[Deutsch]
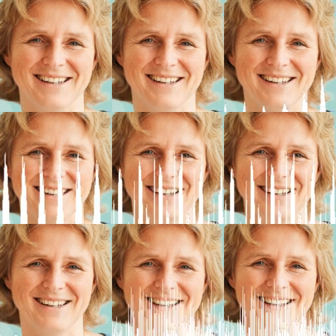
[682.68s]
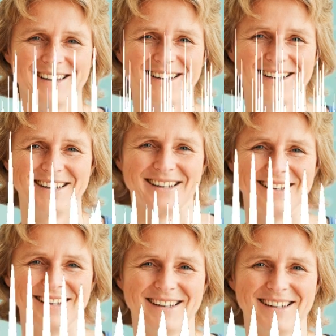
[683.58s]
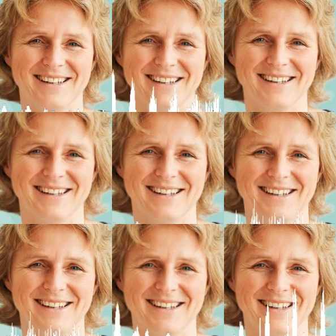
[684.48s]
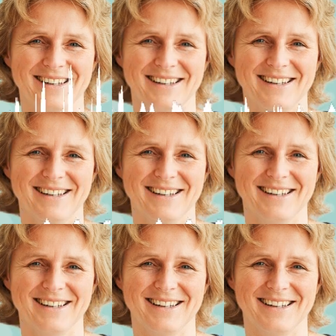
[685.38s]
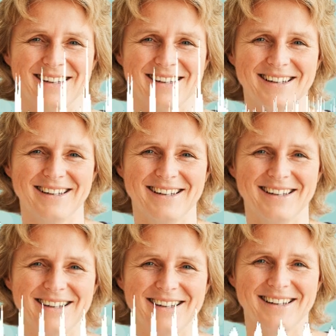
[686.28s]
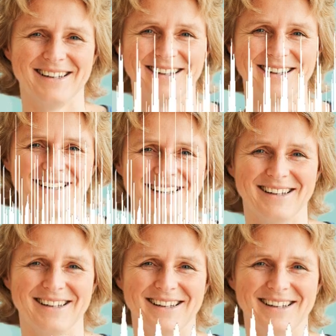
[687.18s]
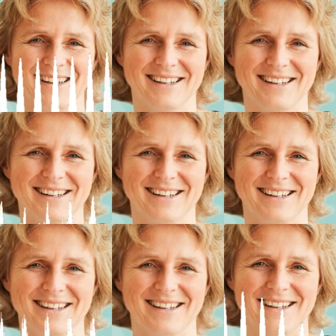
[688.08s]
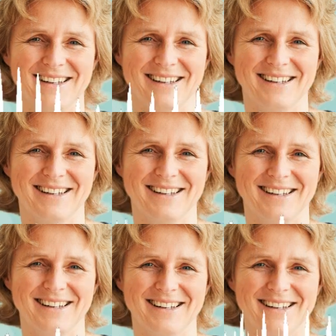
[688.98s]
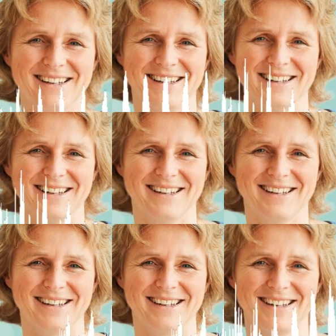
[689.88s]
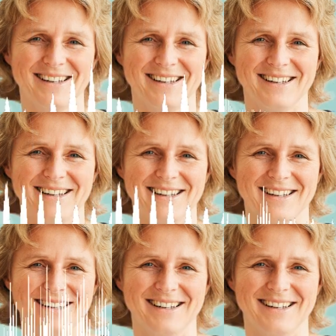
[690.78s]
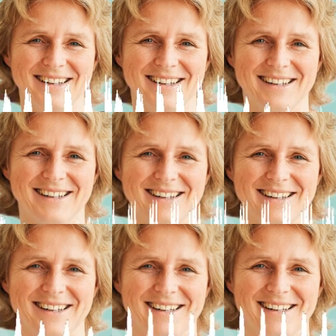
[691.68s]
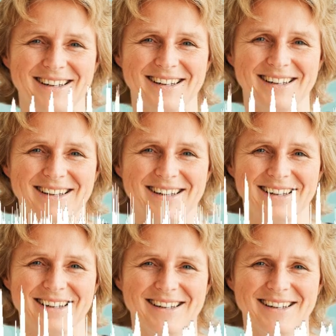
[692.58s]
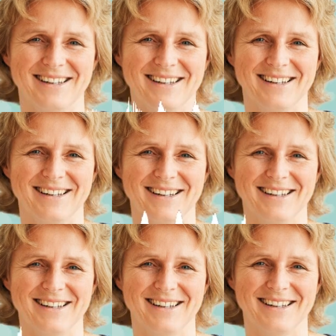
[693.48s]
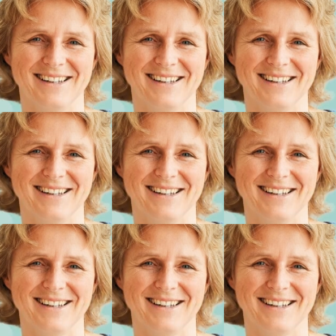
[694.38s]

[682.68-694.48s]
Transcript: habe ich mich relativ schnell dran gewöhnt und dann ist es nicht mehr so eine Quelle von Glück. Oder ich habe eine tolle Schönheits-OP gemacht und äh, gucke mich einen Monat gerne im Spiegel an, aber dann habe ich mich dran gewöhnt und ist es ist nicht mehr so eine Quelle von Glück.